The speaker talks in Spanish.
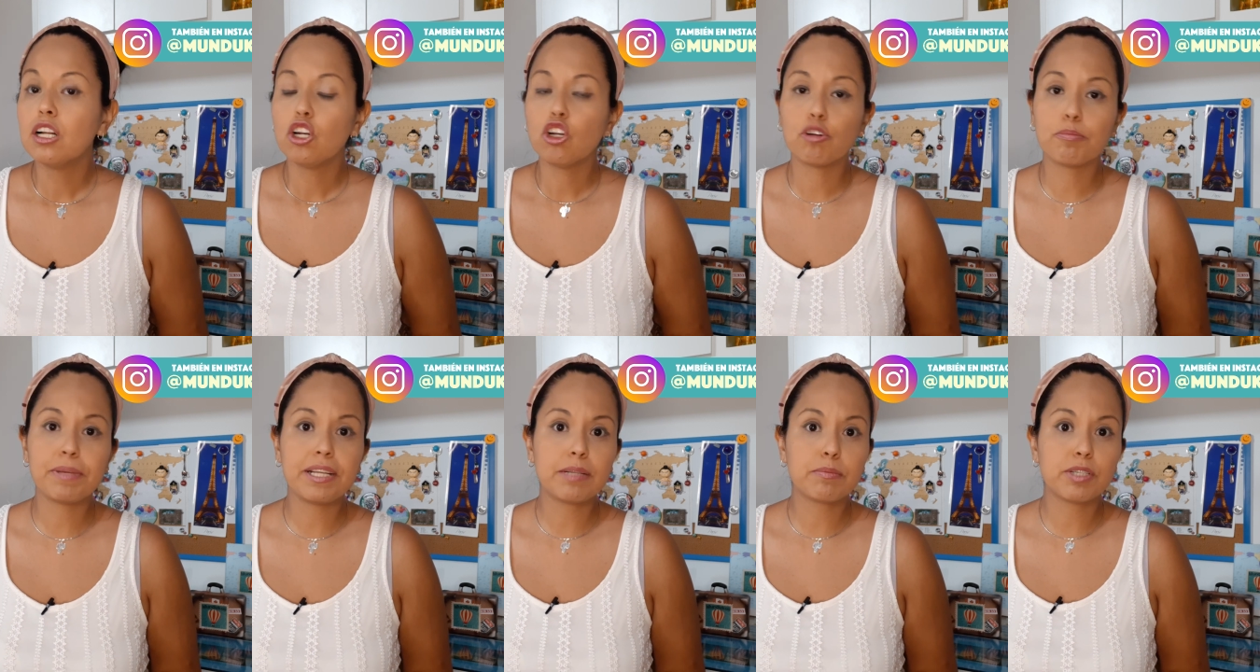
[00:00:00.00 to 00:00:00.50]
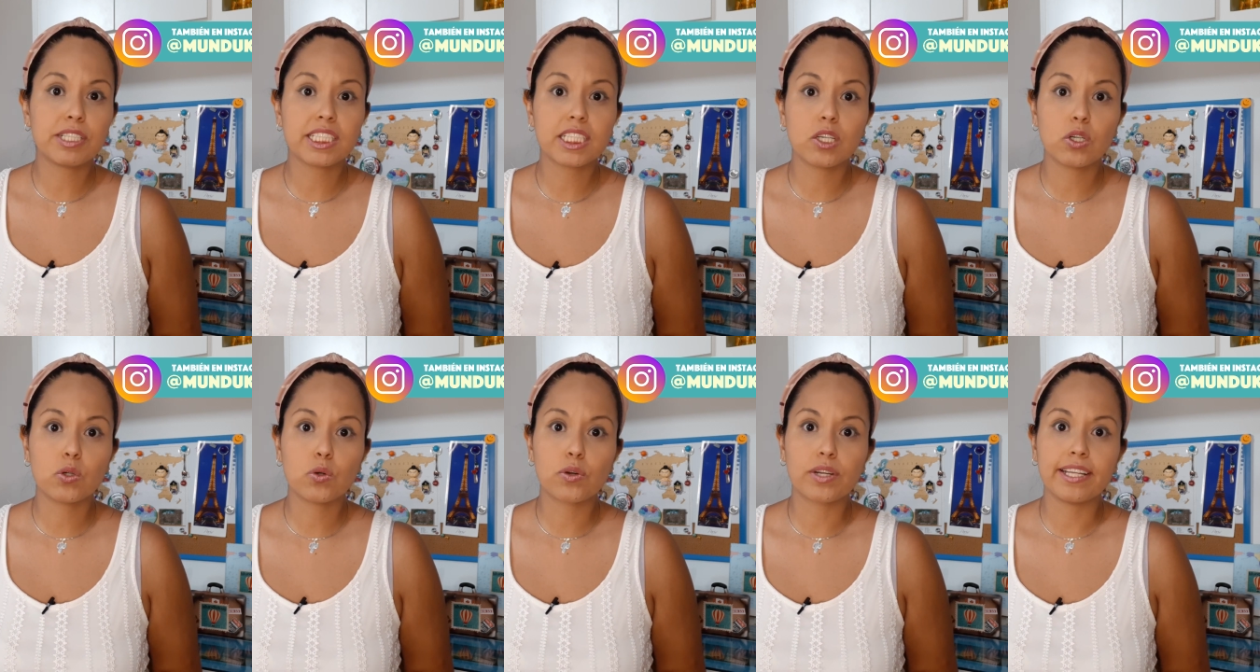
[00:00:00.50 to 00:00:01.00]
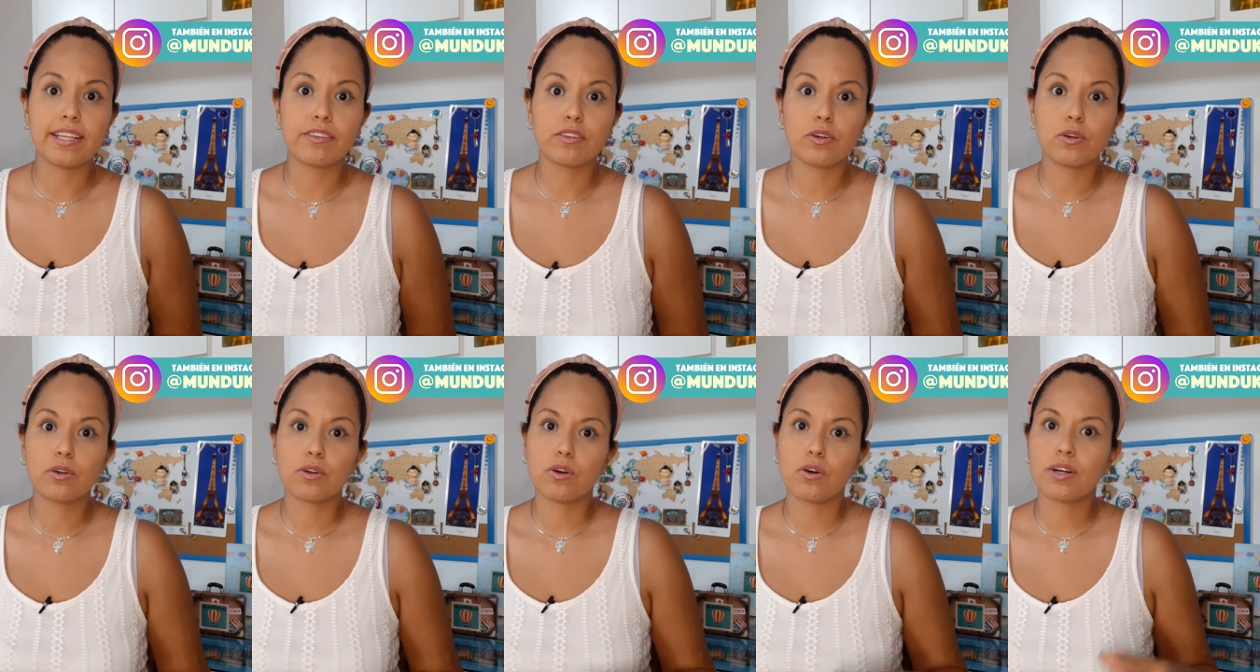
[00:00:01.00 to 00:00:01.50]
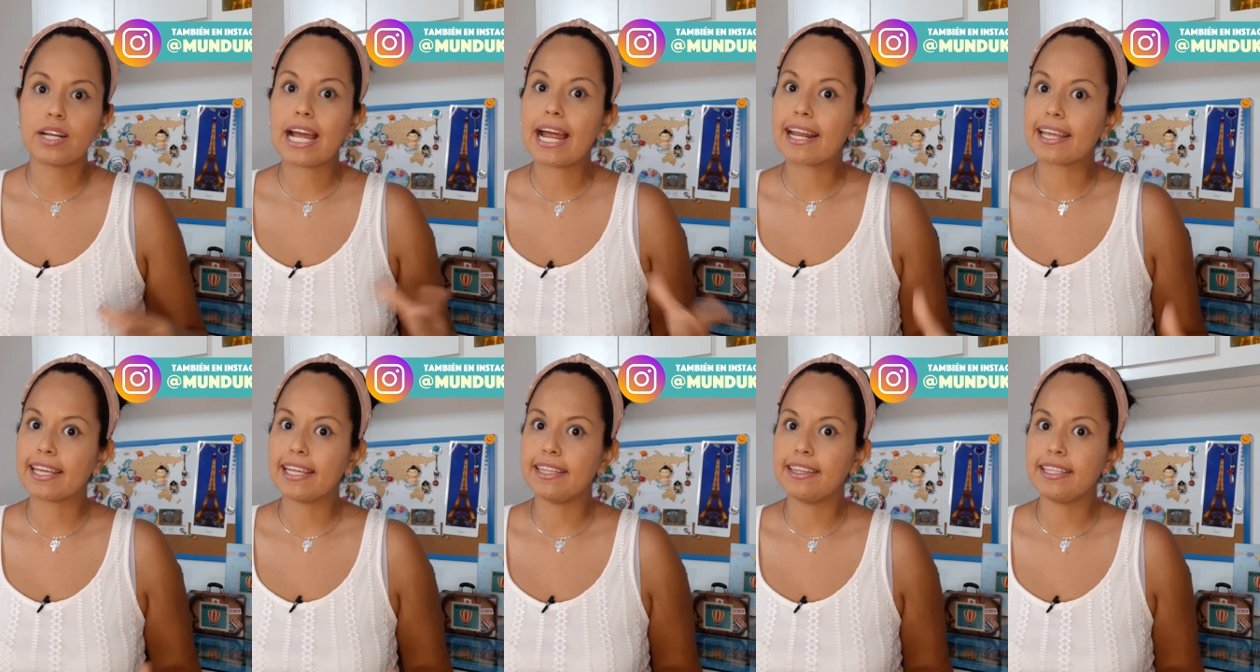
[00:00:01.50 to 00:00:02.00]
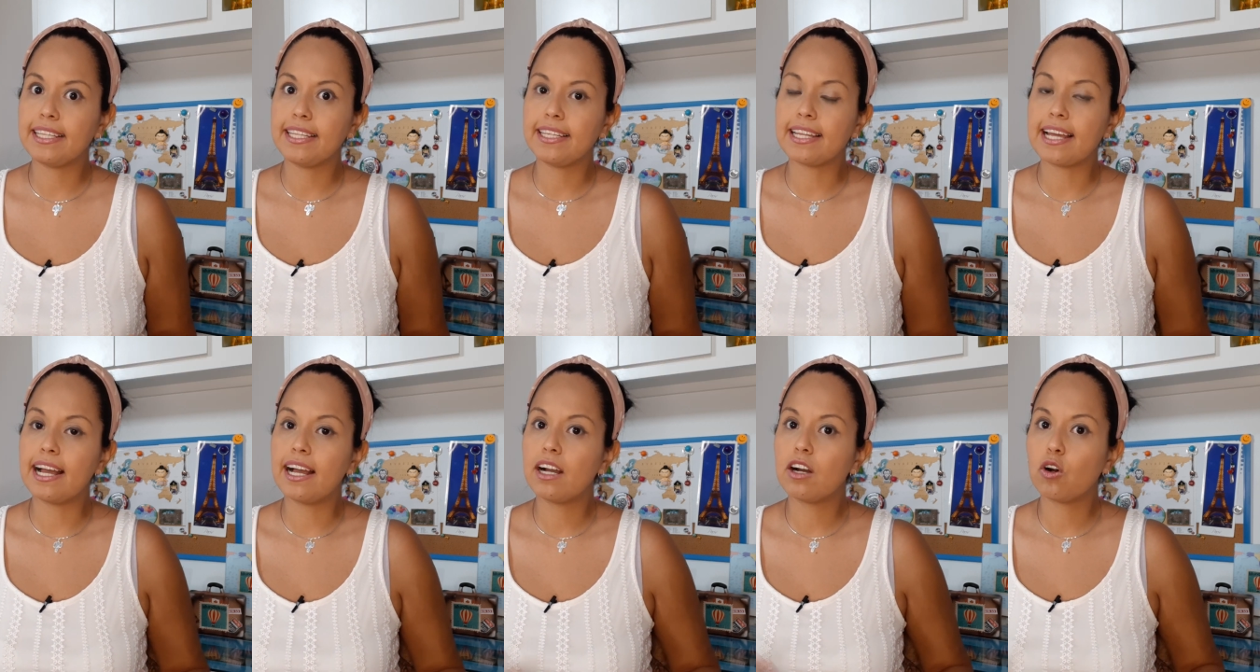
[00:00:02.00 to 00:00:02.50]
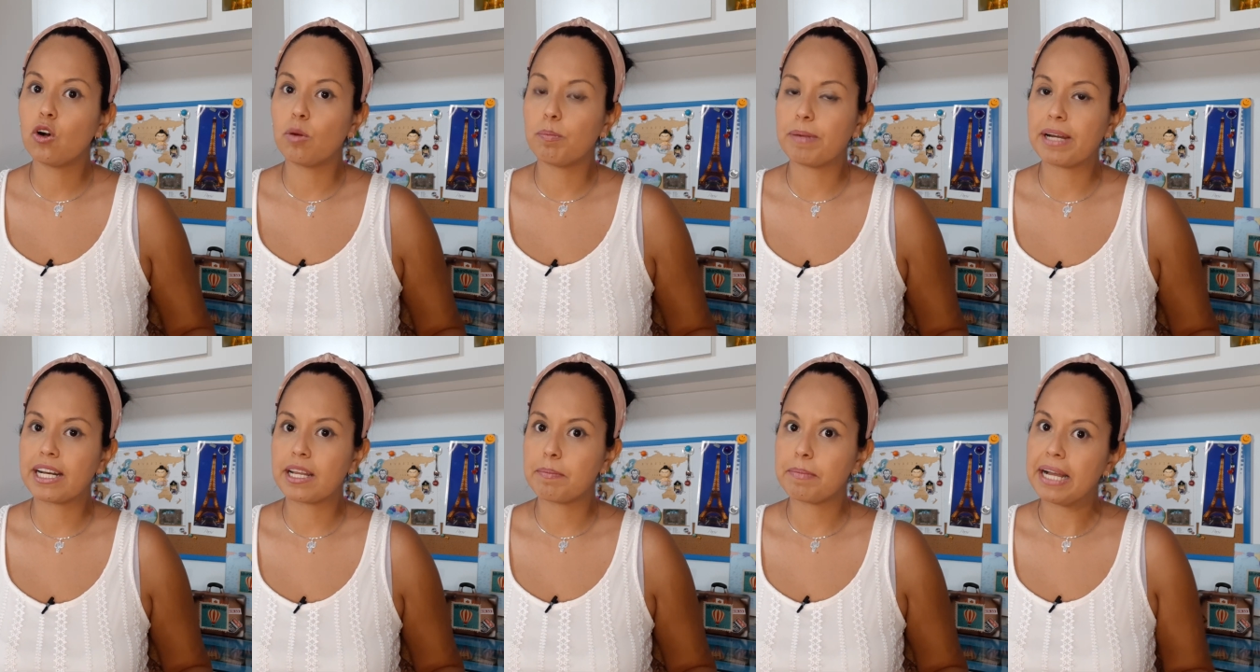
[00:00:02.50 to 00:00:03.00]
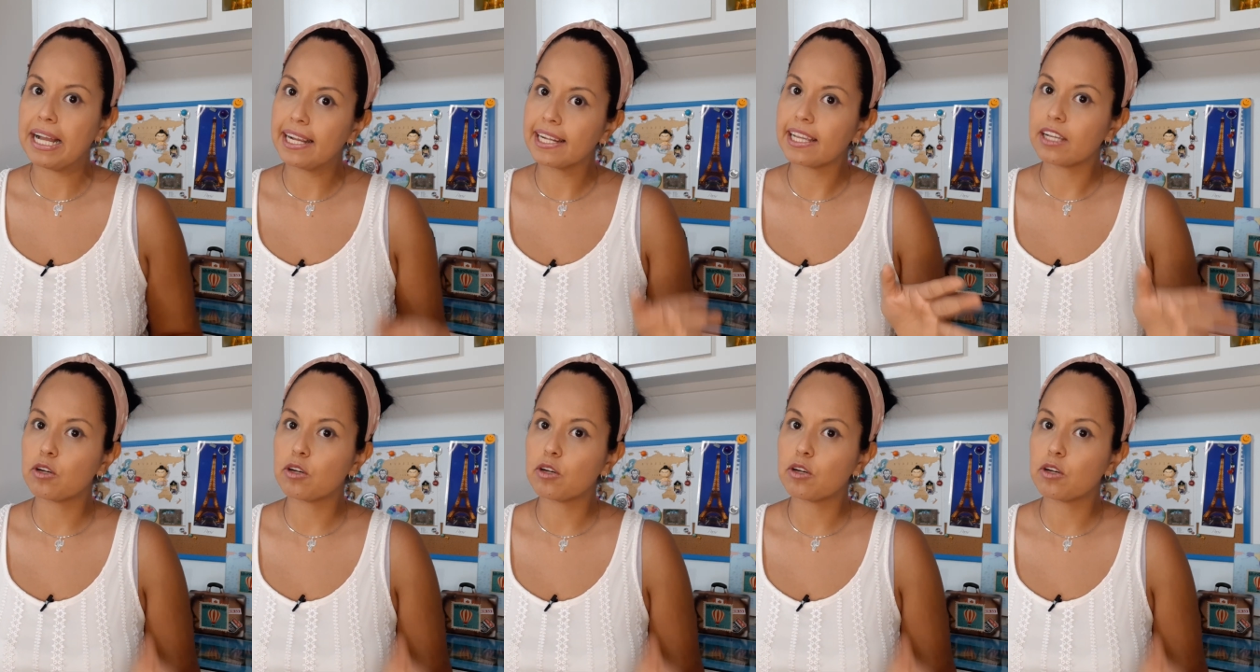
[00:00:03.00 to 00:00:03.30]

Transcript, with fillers: Lo mismo está ocurriendo con Argentina o Panamá,